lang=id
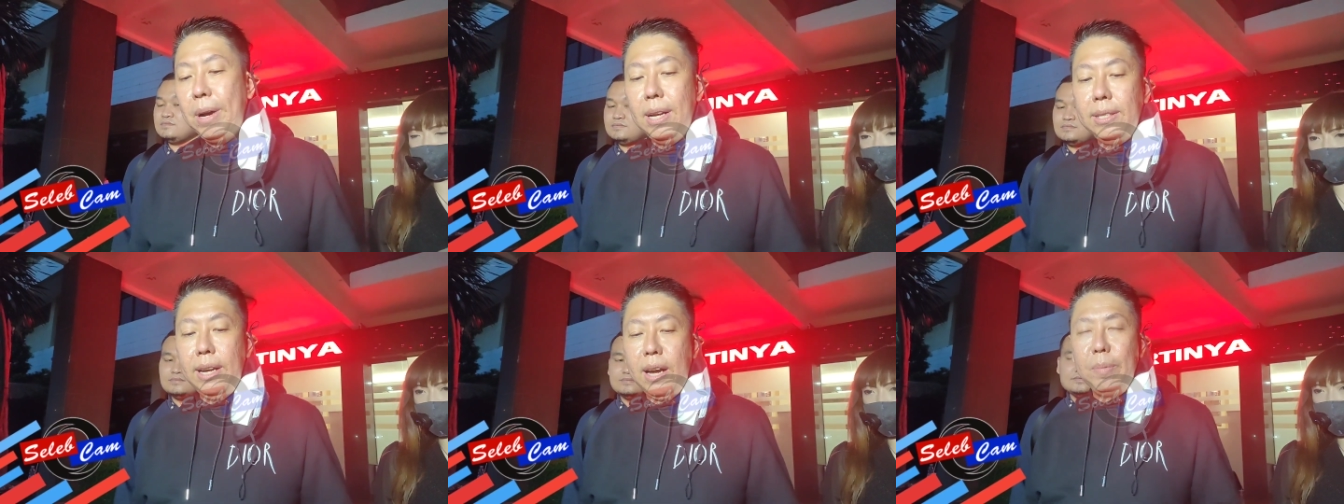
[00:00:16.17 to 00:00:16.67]
terima
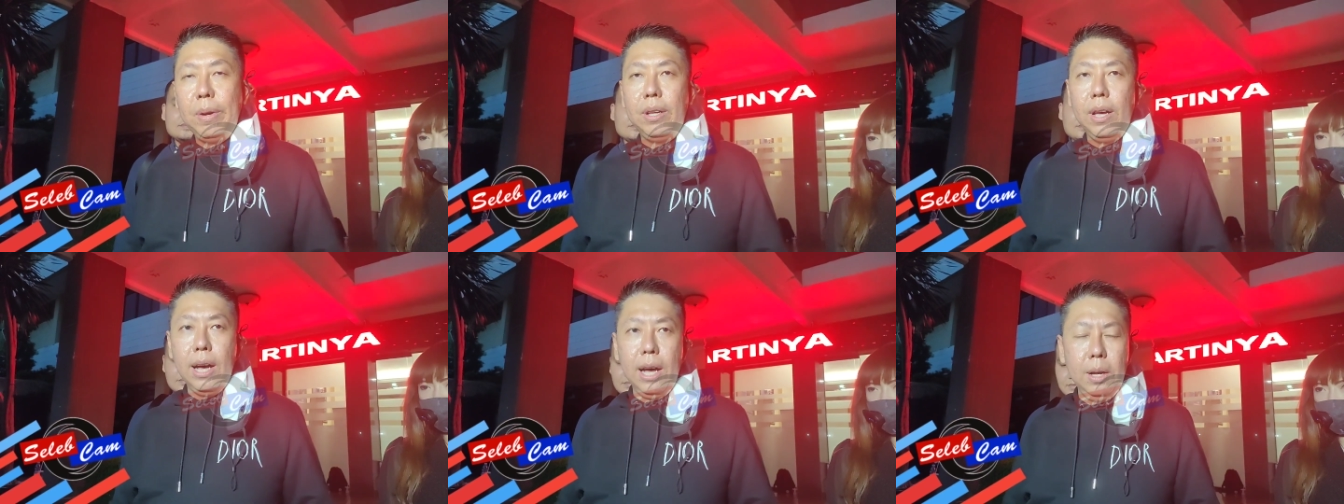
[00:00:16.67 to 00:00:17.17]
kasih rekan
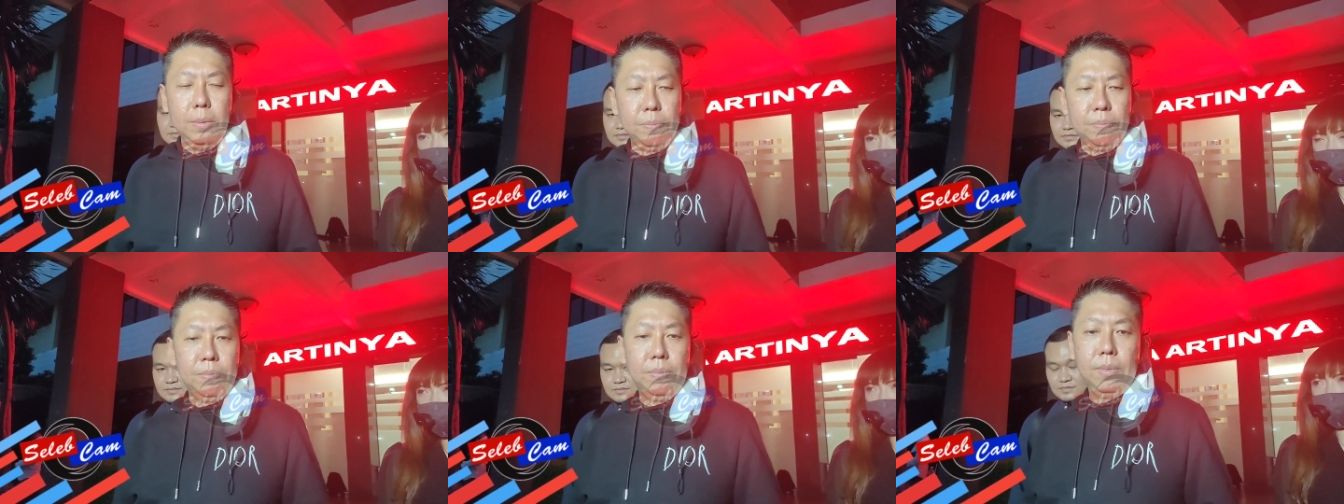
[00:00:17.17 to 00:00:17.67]
media.
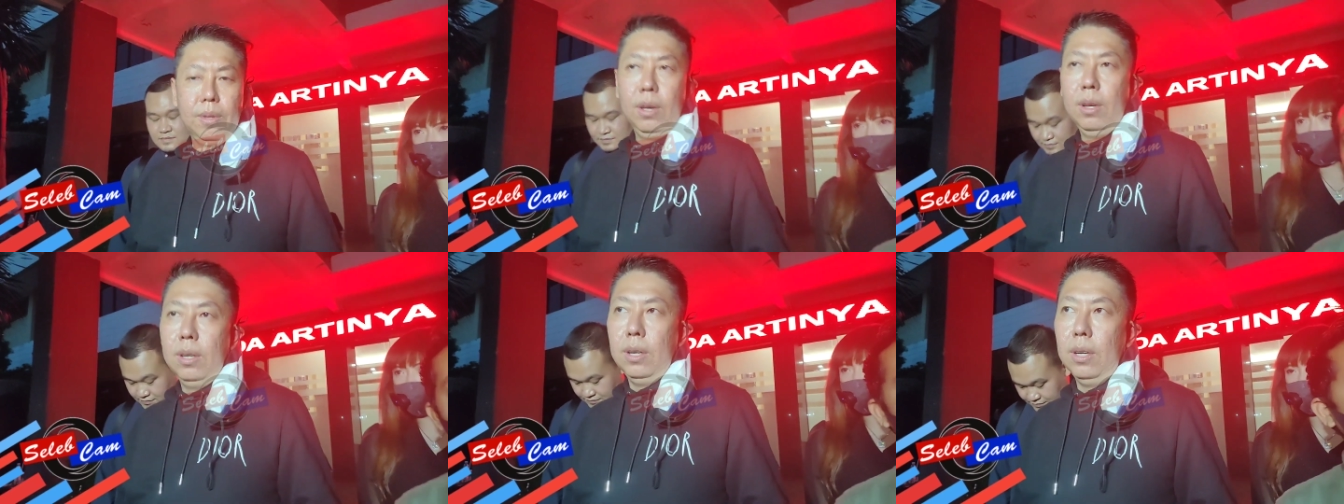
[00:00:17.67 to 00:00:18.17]

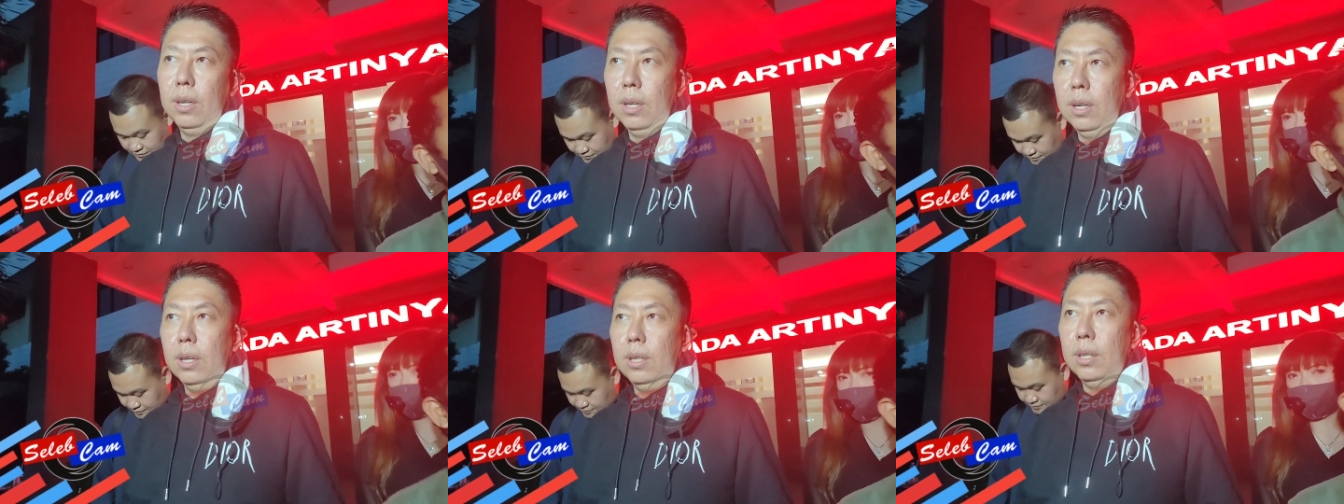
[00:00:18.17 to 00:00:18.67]

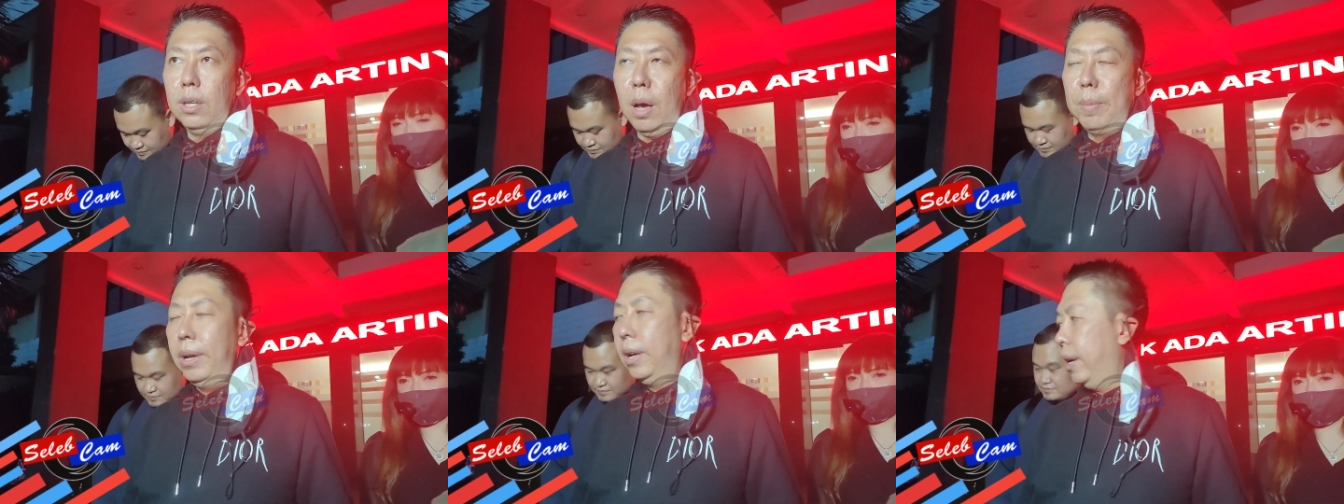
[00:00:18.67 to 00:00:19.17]
Eh,
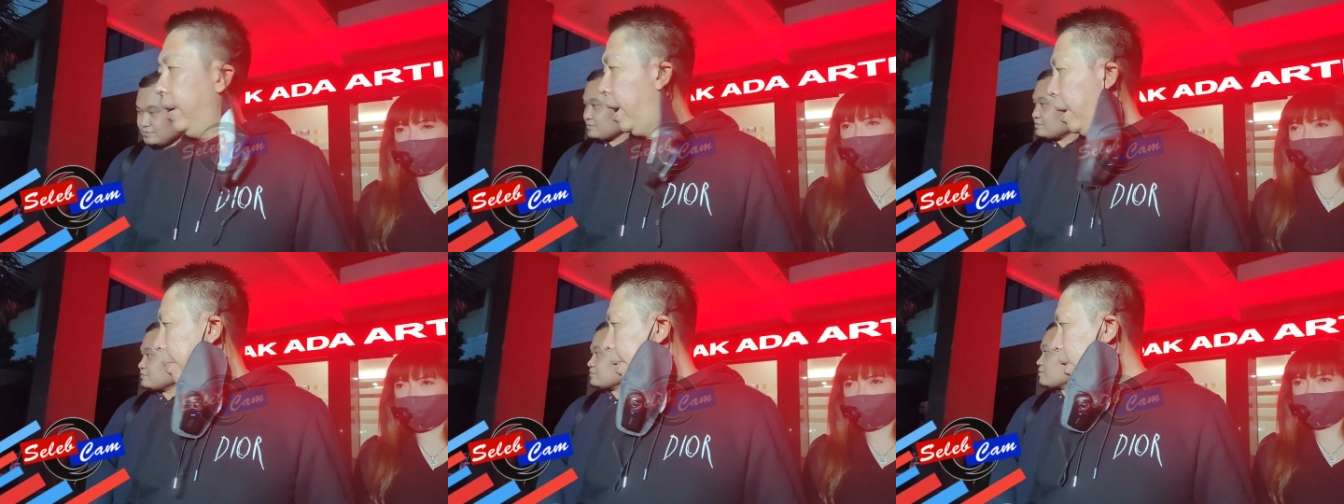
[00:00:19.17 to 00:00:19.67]
kami dari
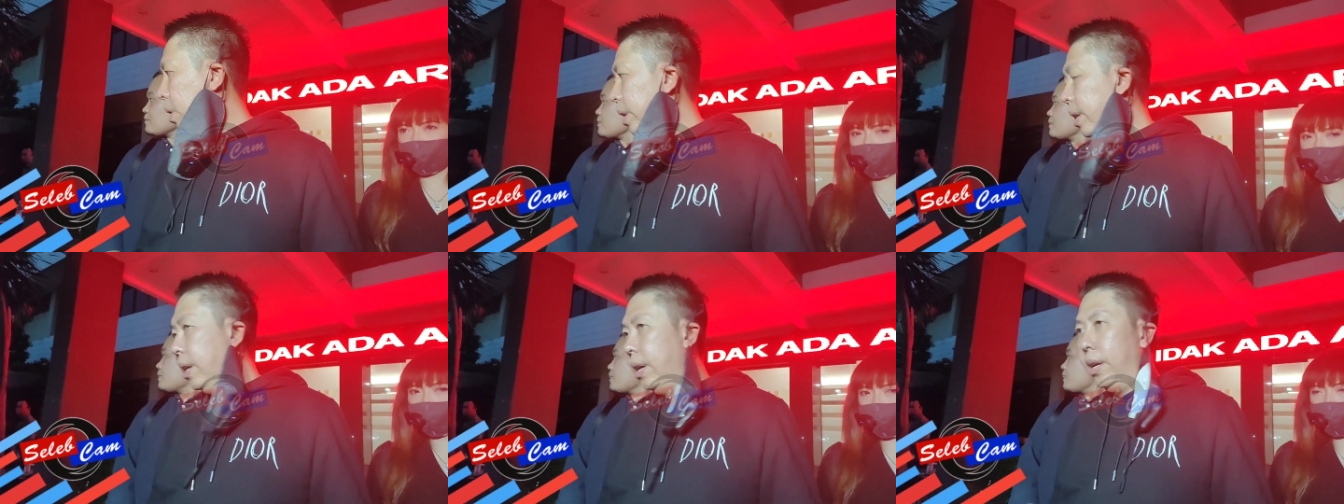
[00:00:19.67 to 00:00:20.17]
HIP
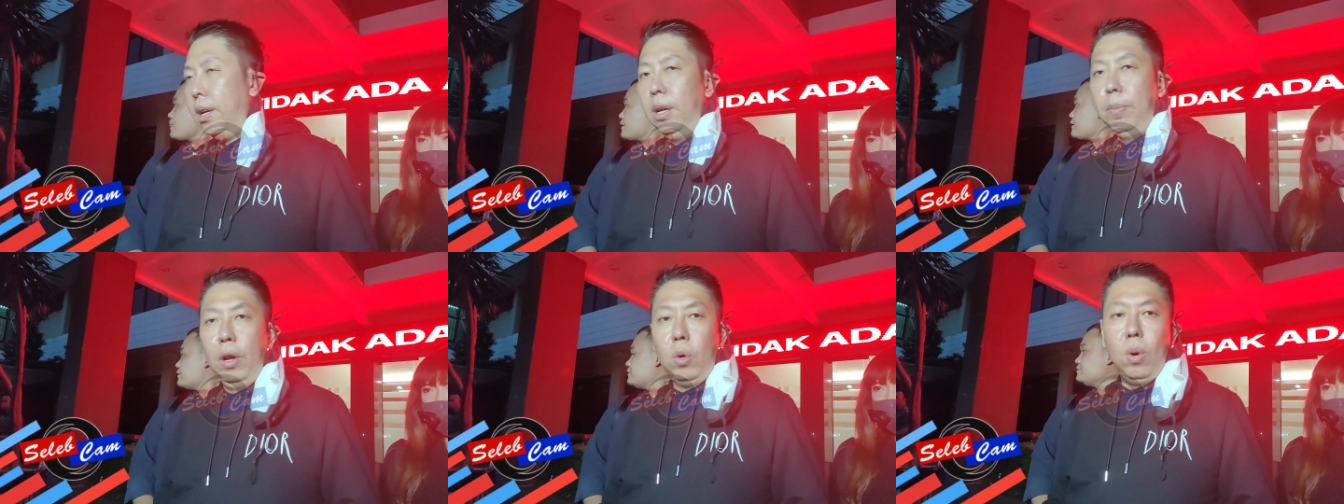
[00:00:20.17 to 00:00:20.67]
Lawyer
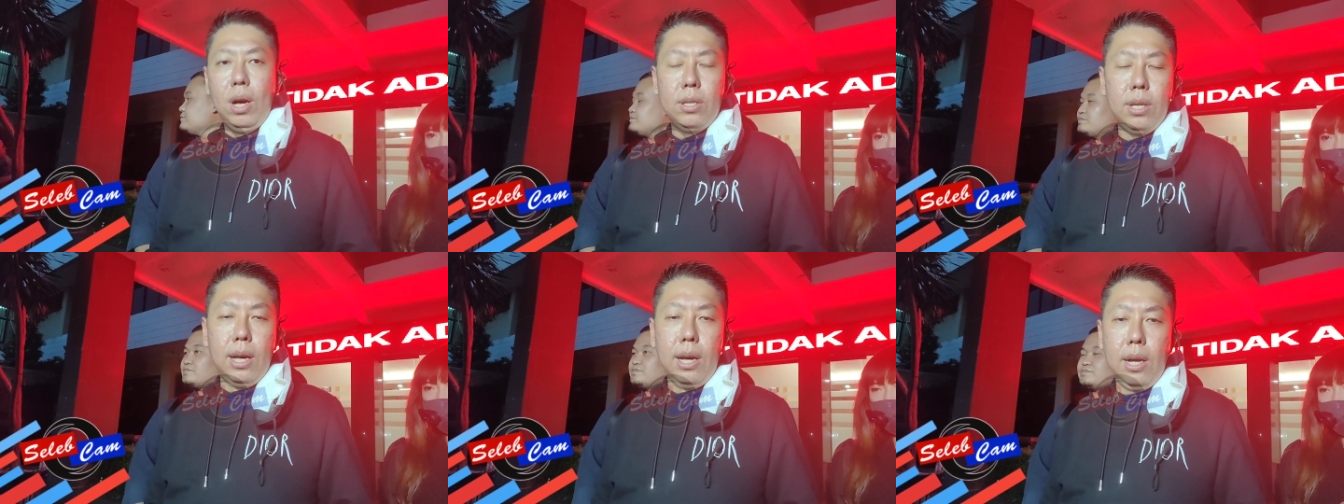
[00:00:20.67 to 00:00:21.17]
diberi
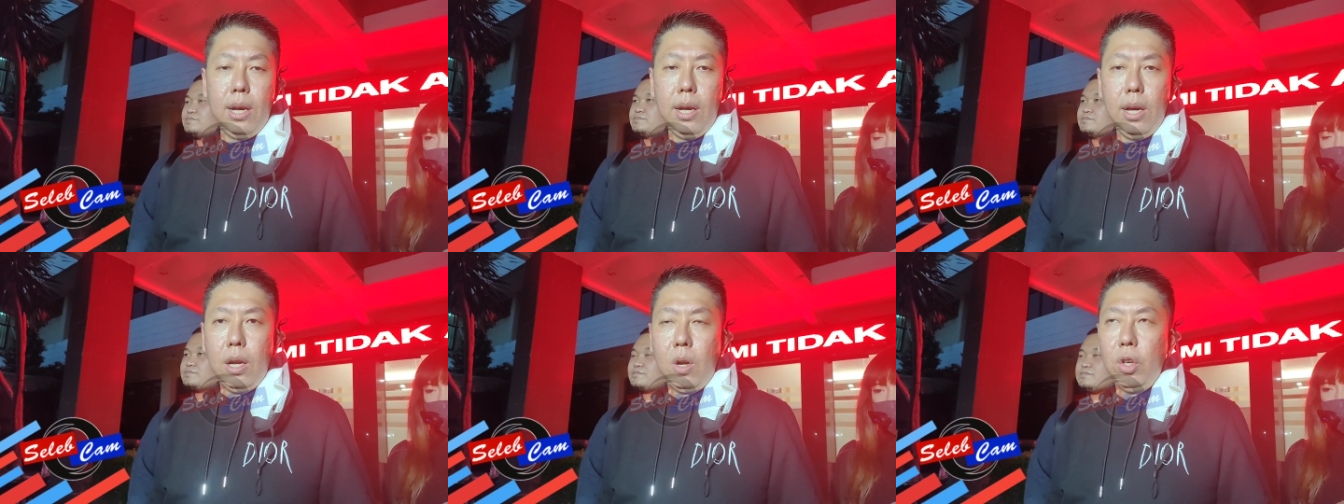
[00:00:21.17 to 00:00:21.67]
kuasa
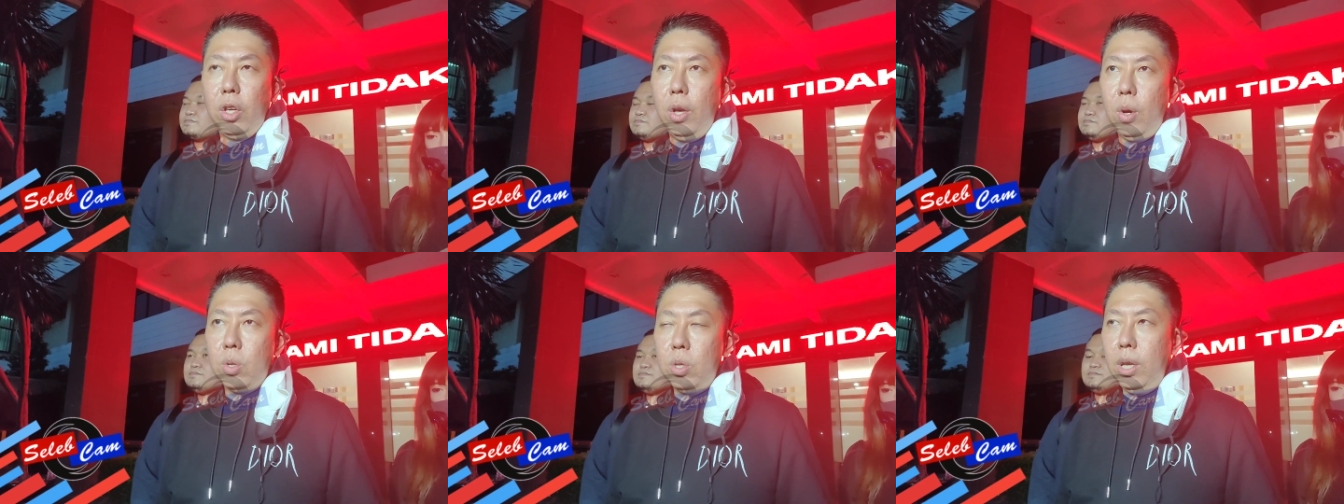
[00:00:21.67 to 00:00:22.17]
Roy
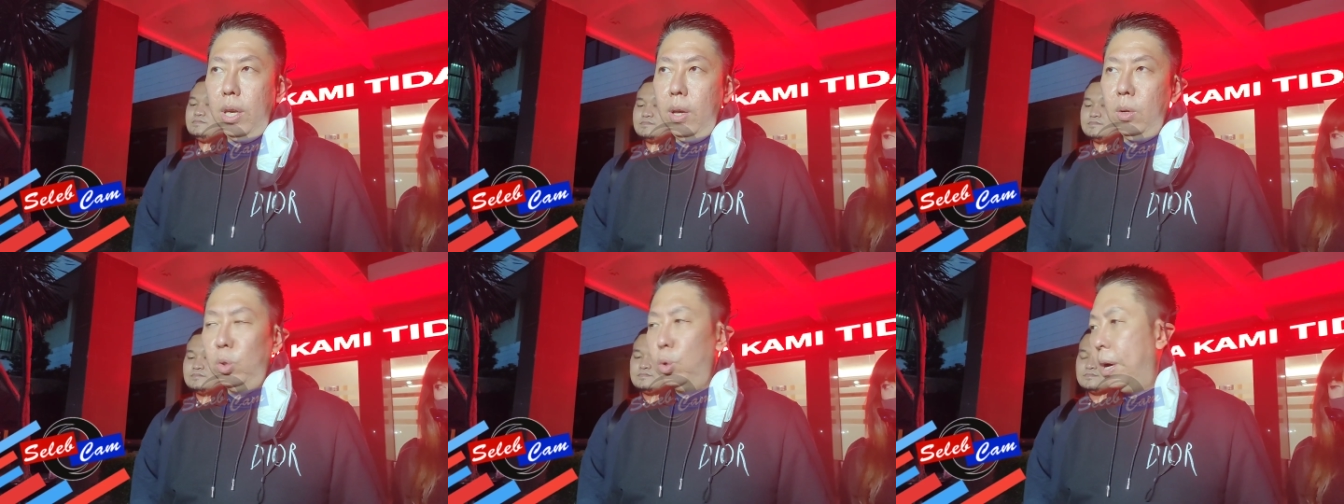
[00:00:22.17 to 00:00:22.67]

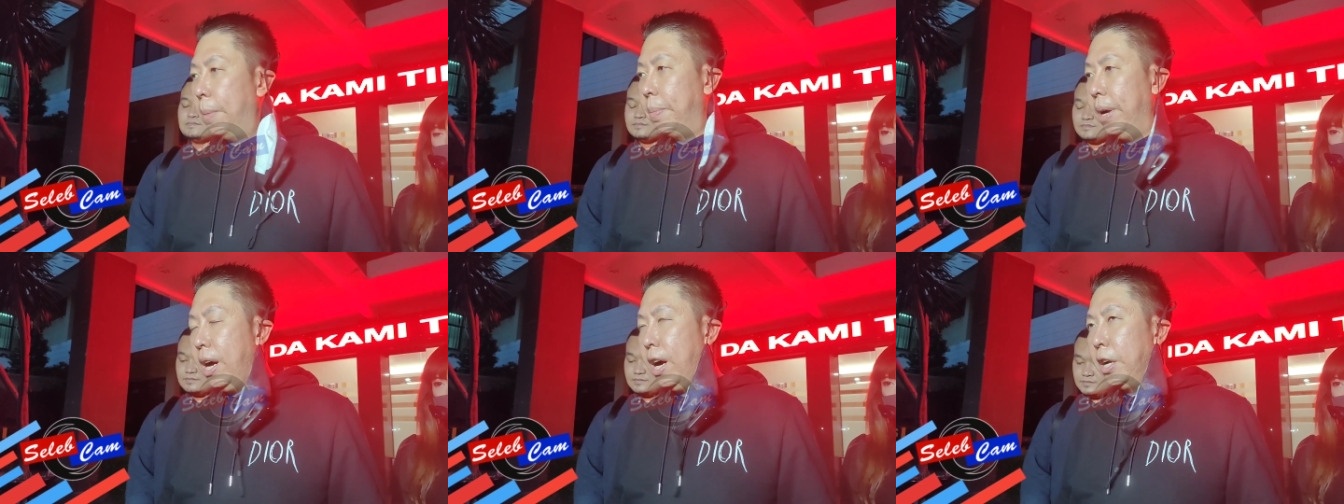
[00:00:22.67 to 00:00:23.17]
Kiyoshi untuk
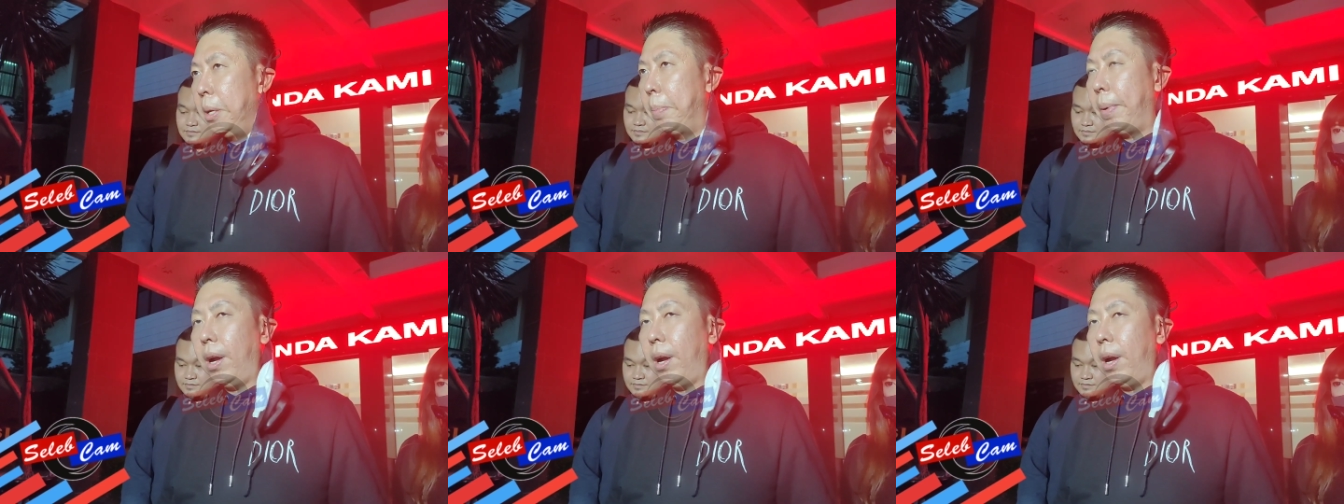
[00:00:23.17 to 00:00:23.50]
menangani